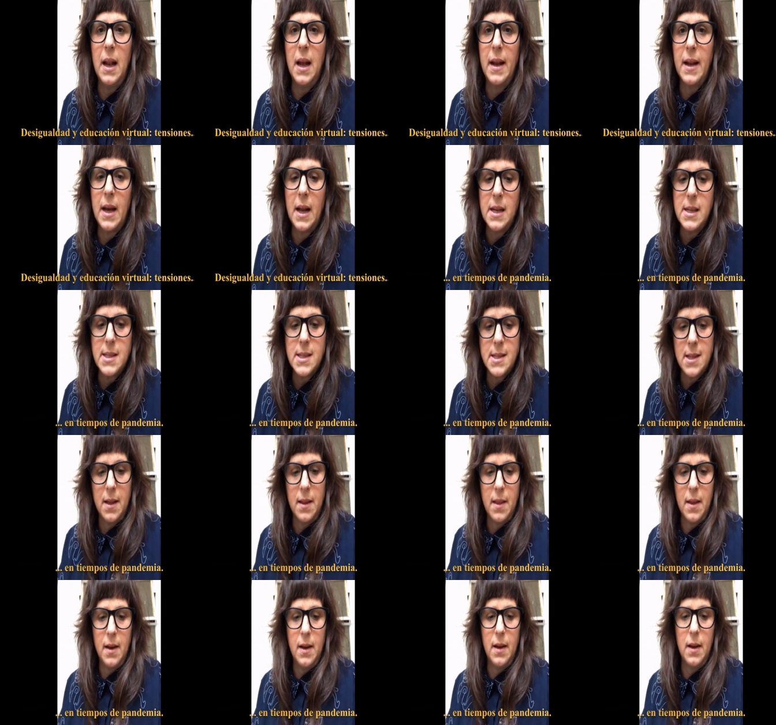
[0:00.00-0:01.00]
análisis
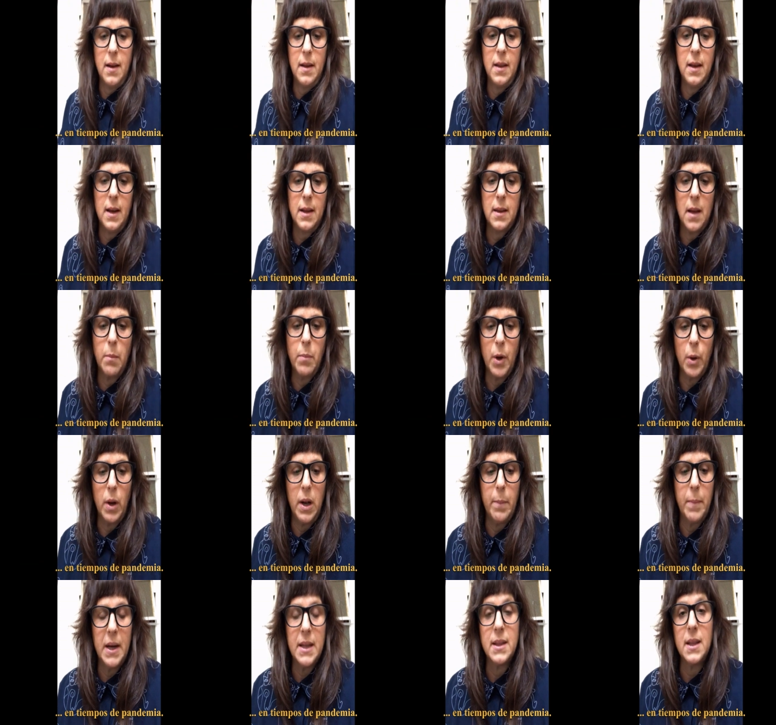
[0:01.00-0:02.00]
de, de esta
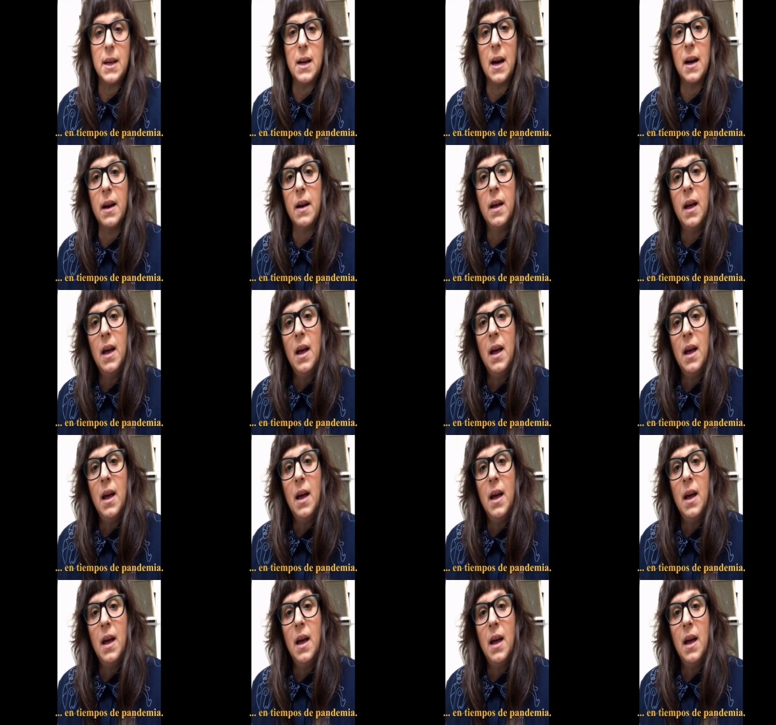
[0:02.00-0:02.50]
problemática.